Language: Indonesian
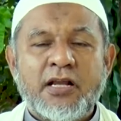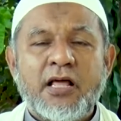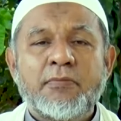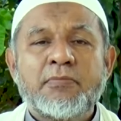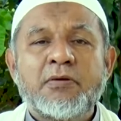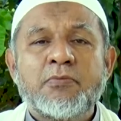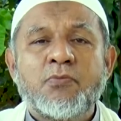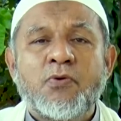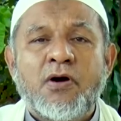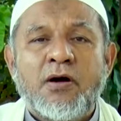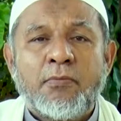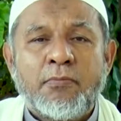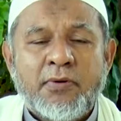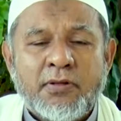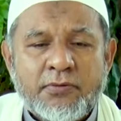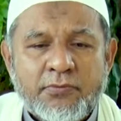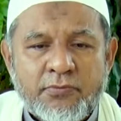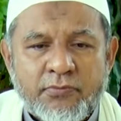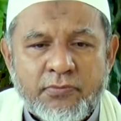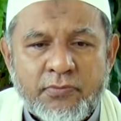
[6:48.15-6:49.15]
Nabi
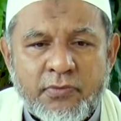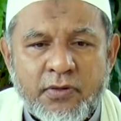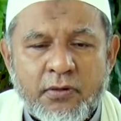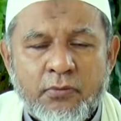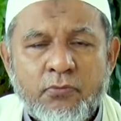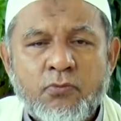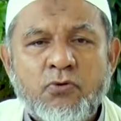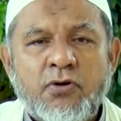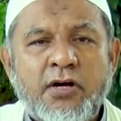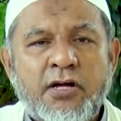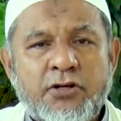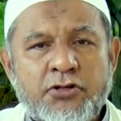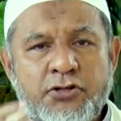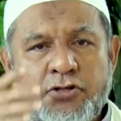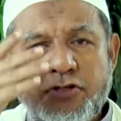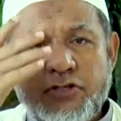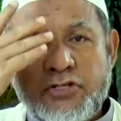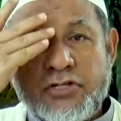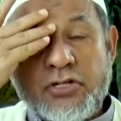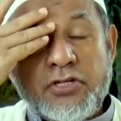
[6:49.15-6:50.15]
Muhammad bukan
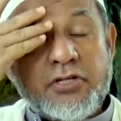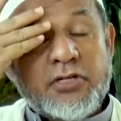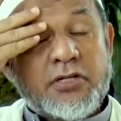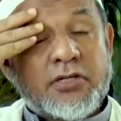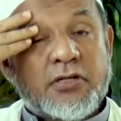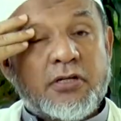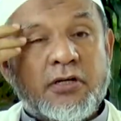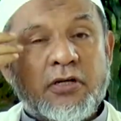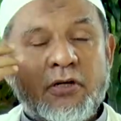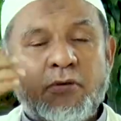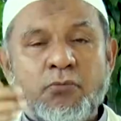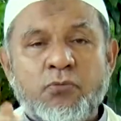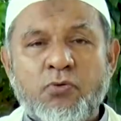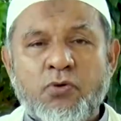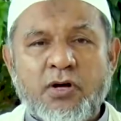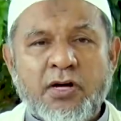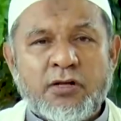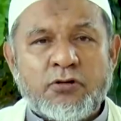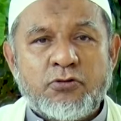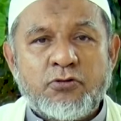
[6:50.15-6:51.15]
Syi'i,
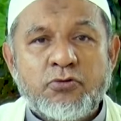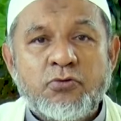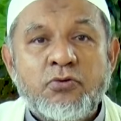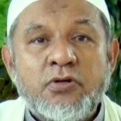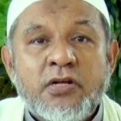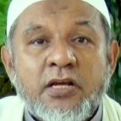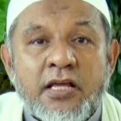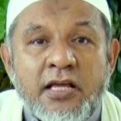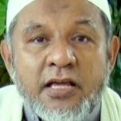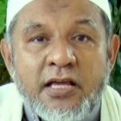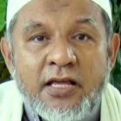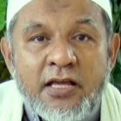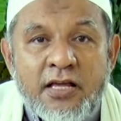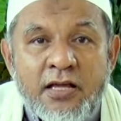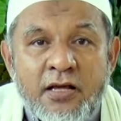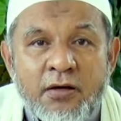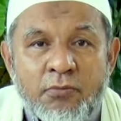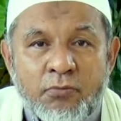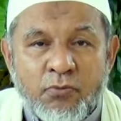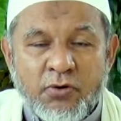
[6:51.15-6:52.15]
bukan Sunni,
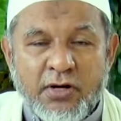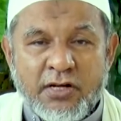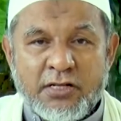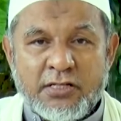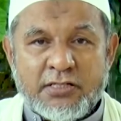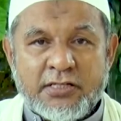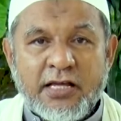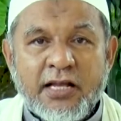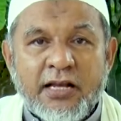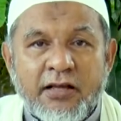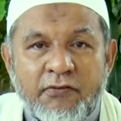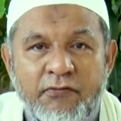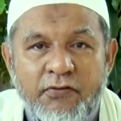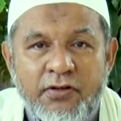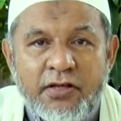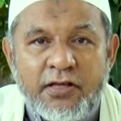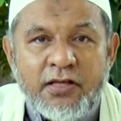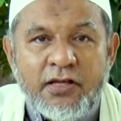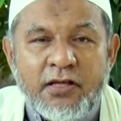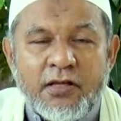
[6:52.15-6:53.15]
bukan
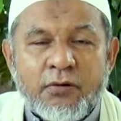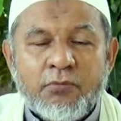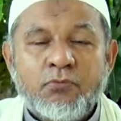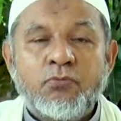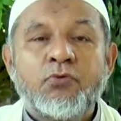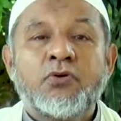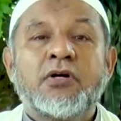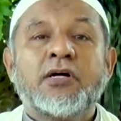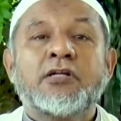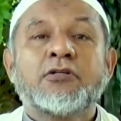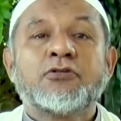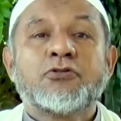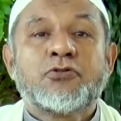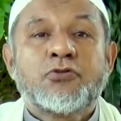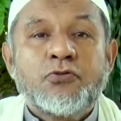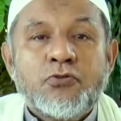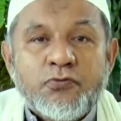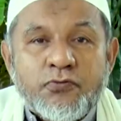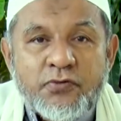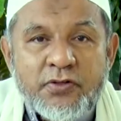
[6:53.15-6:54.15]
Salafi, bukan
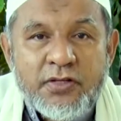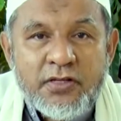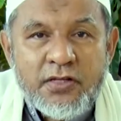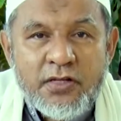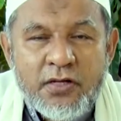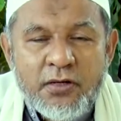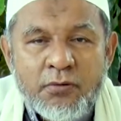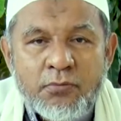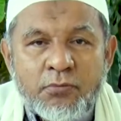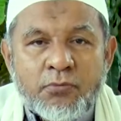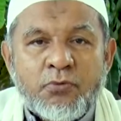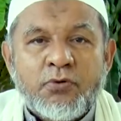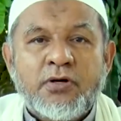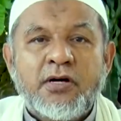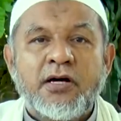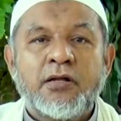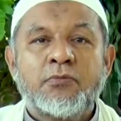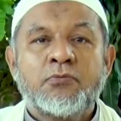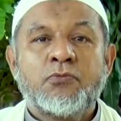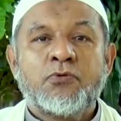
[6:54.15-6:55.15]
Sufi,
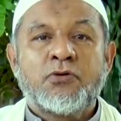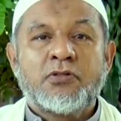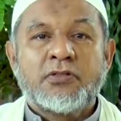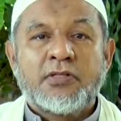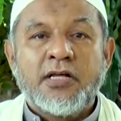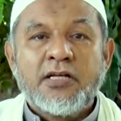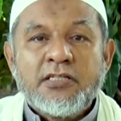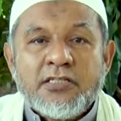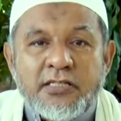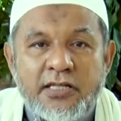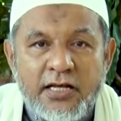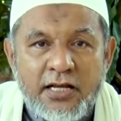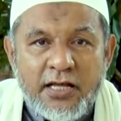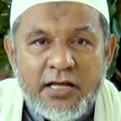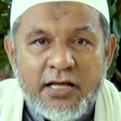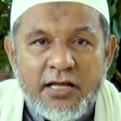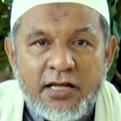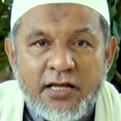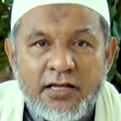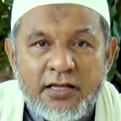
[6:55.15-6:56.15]
bukan
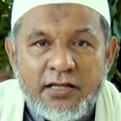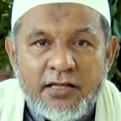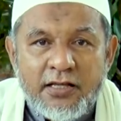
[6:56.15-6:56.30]
Mu'tazila,